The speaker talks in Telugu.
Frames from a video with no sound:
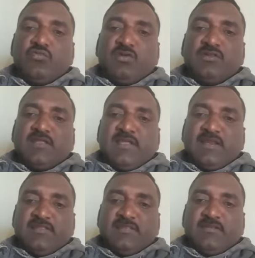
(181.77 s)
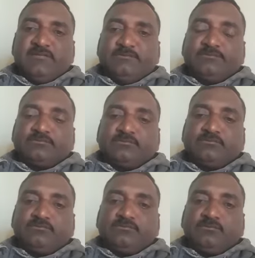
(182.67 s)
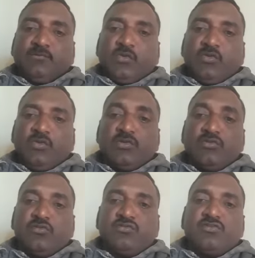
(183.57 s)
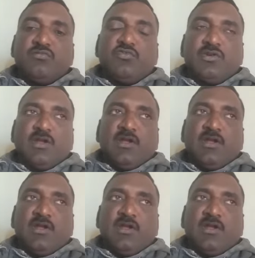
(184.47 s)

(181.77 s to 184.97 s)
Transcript: ఒక తయారైంది కొంత దుష్టమోక